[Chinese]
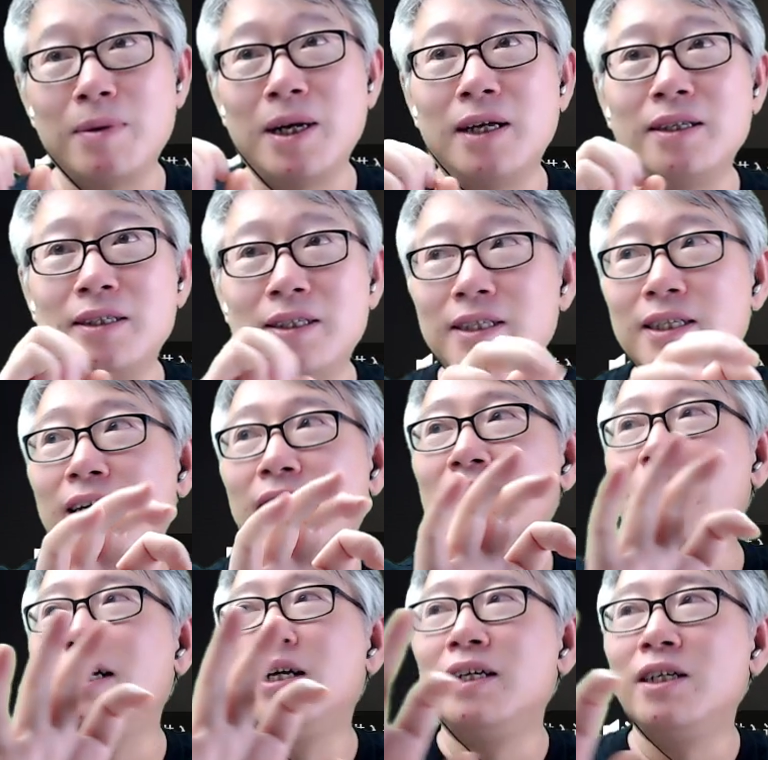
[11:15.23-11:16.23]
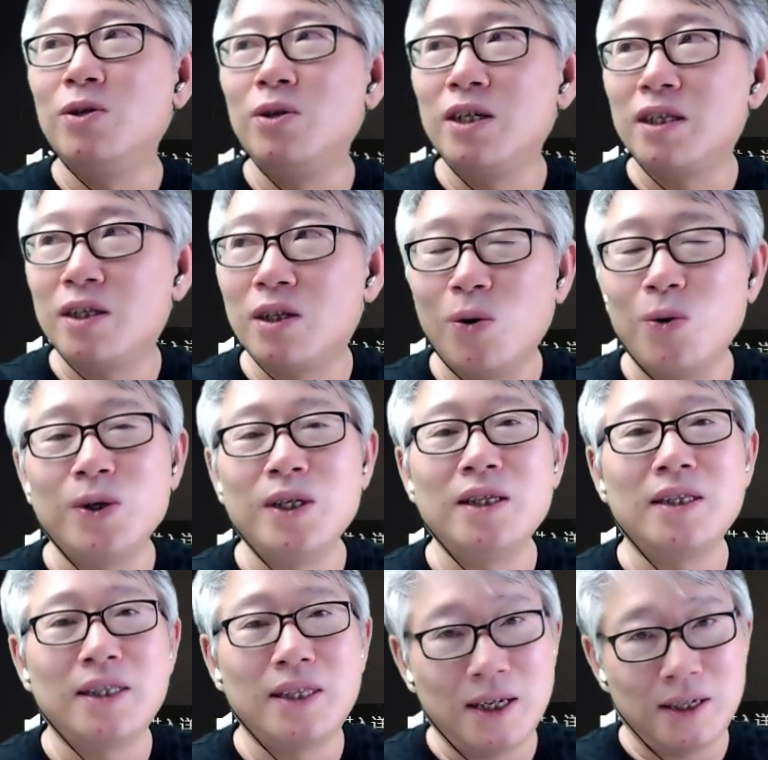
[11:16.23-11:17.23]
那么今天由于抖
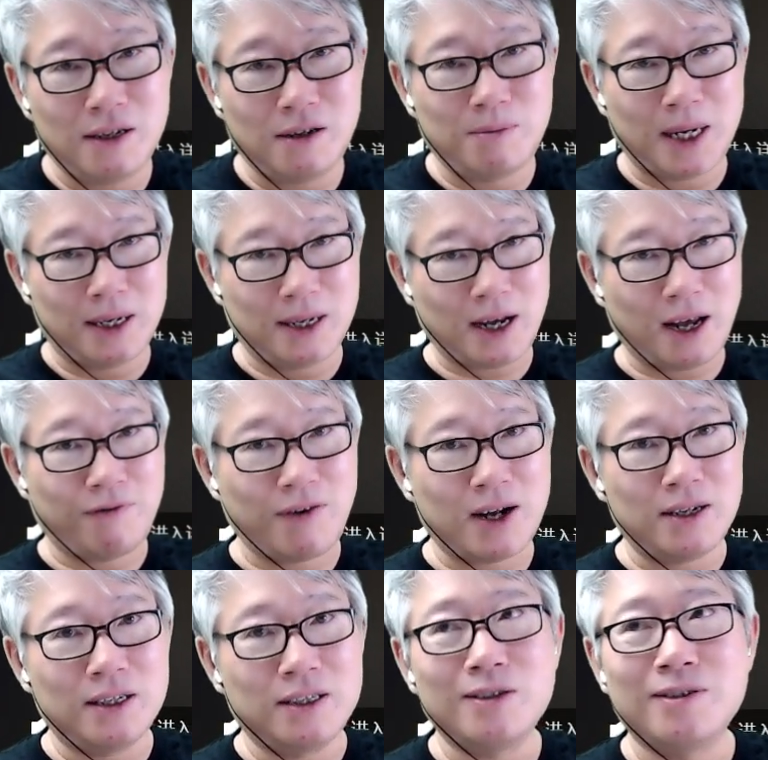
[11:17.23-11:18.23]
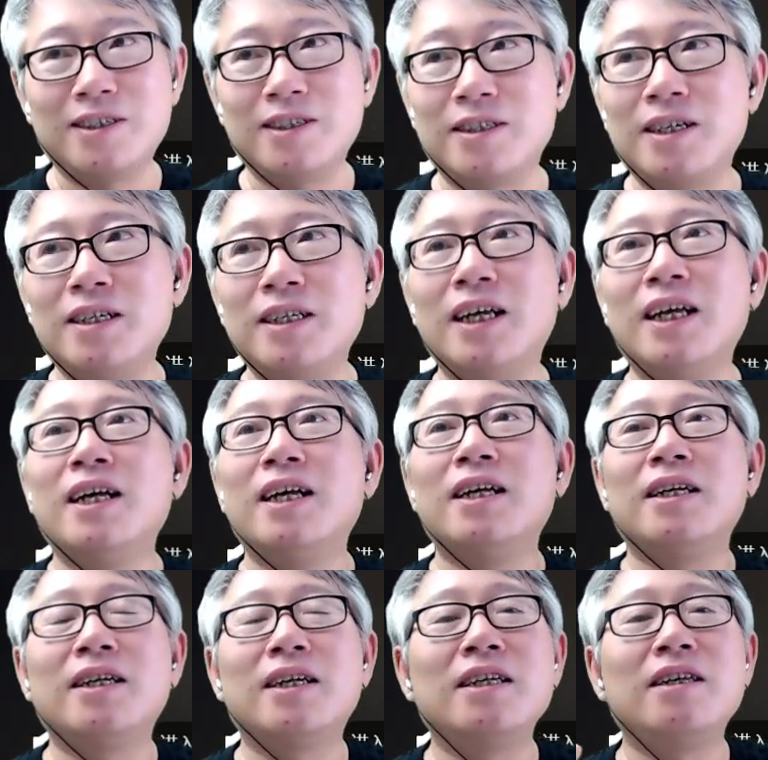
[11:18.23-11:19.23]
音电脑版的开放，就使得你
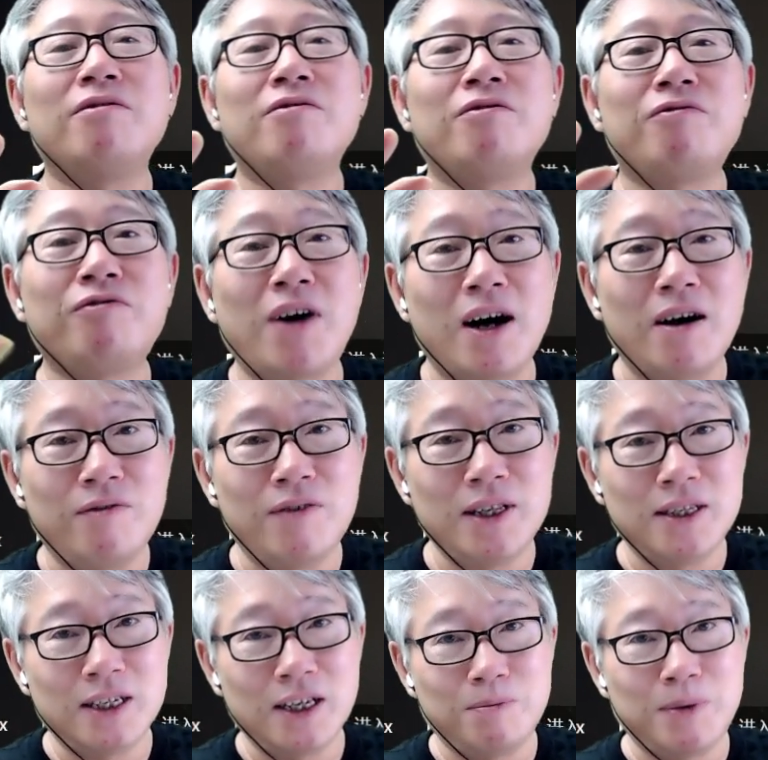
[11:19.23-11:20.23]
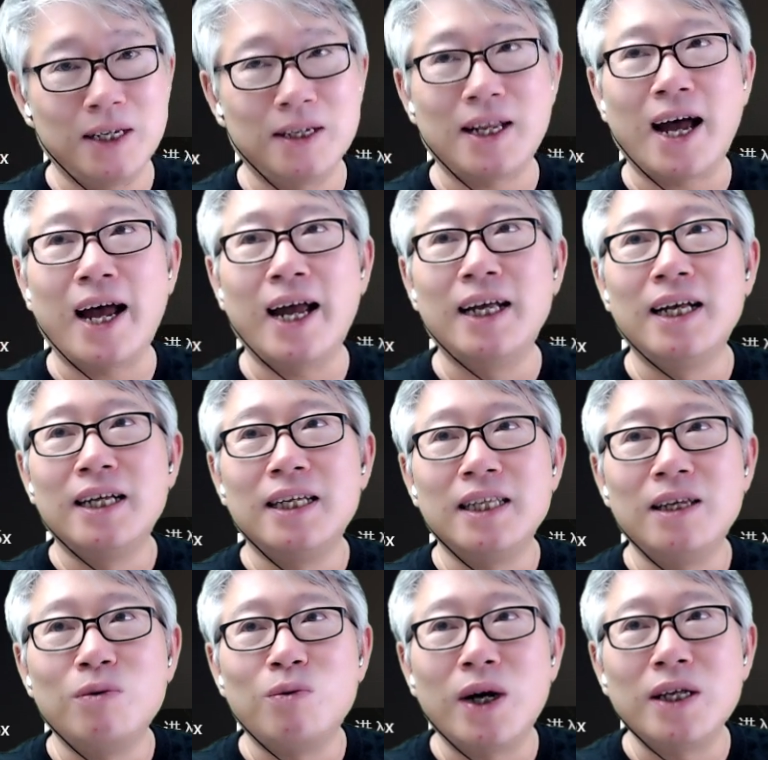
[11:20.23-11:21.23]
可以访问这个平台，
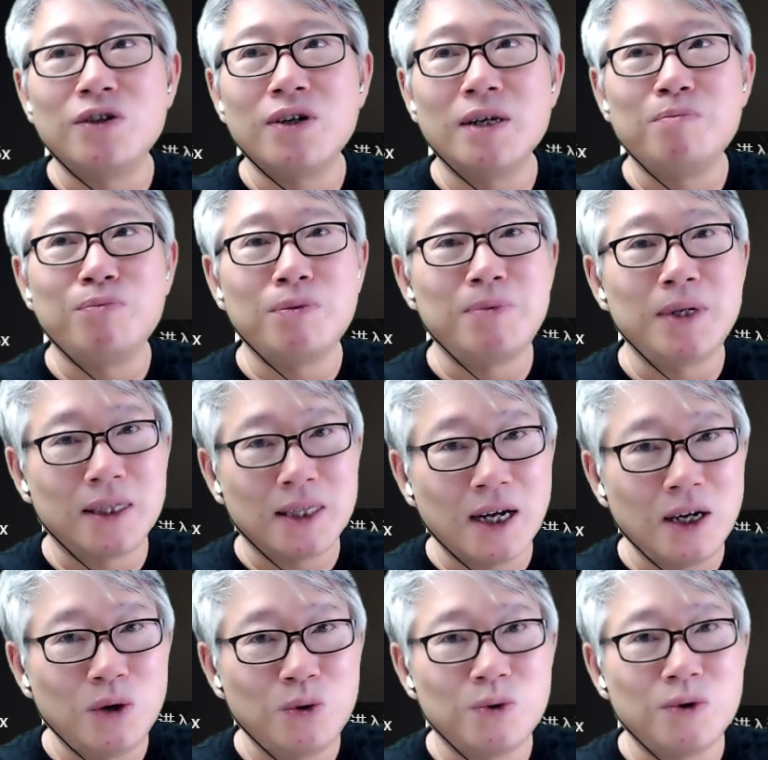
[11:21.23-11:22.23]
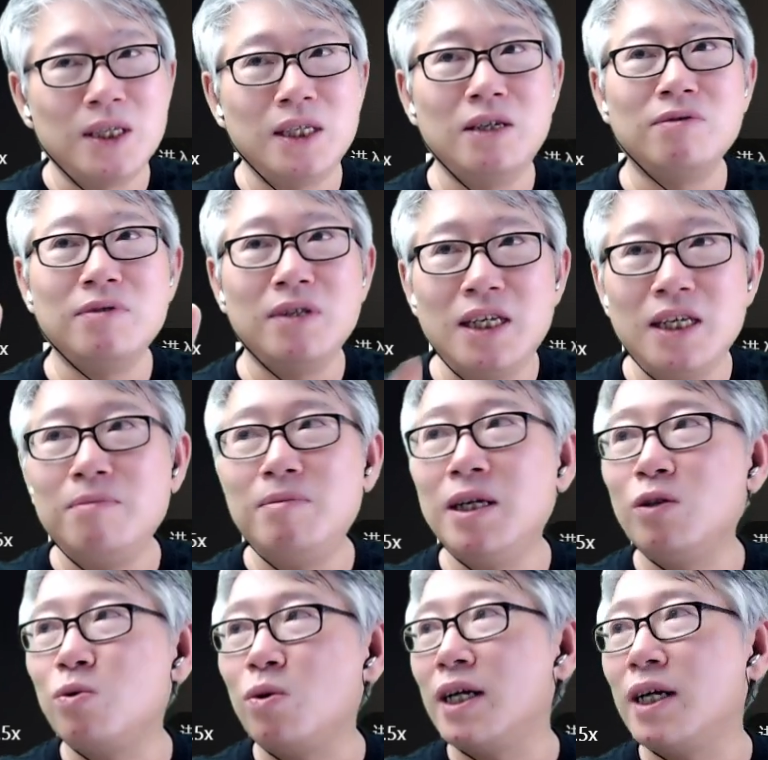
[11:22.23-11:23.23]
你完全不必登录，你用
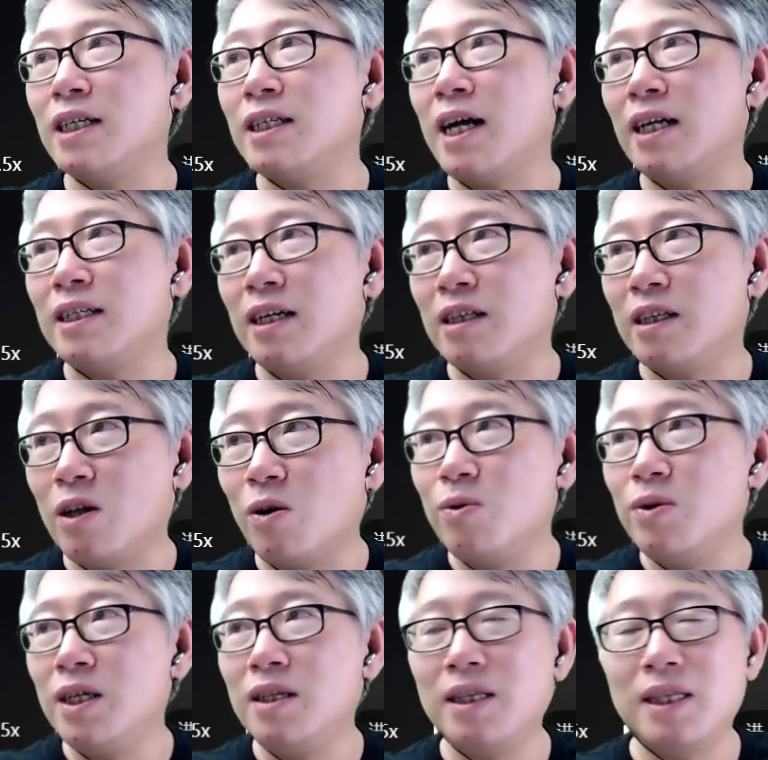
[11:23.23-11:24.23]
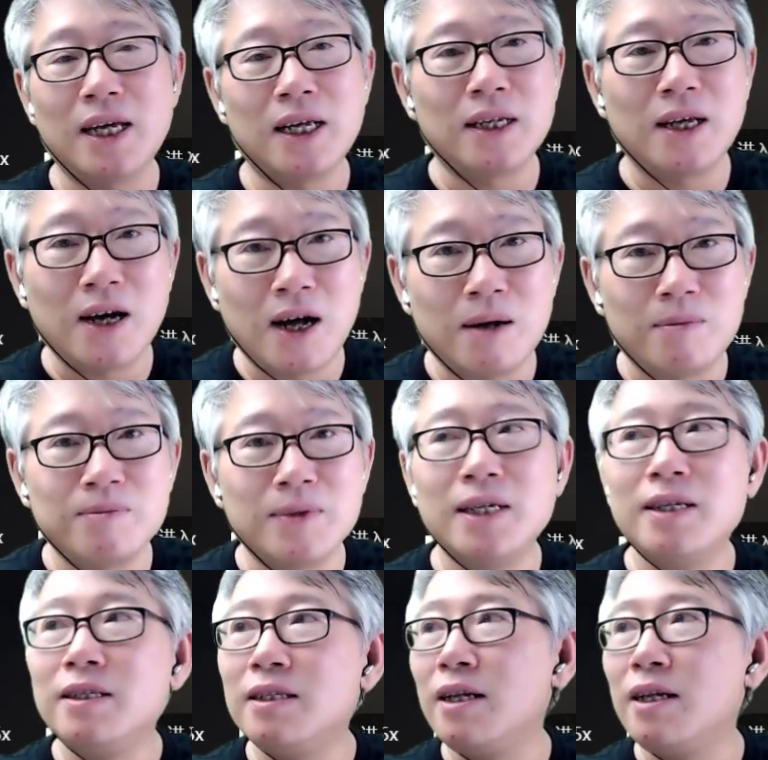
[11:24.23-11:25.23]
匿名状态下在抖音点 com
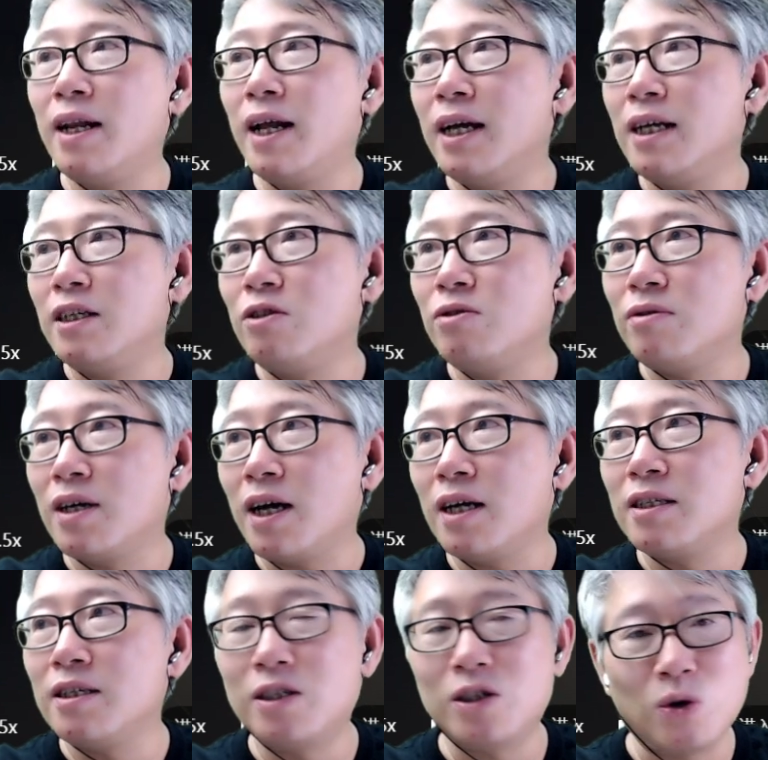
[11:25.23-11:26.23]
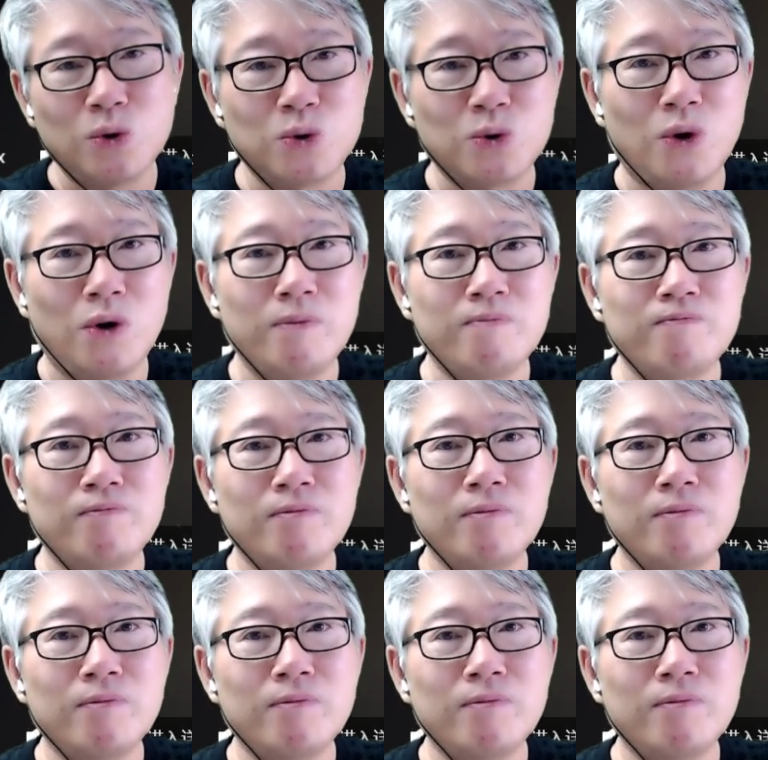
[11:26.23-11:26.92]
进来就开始搜索，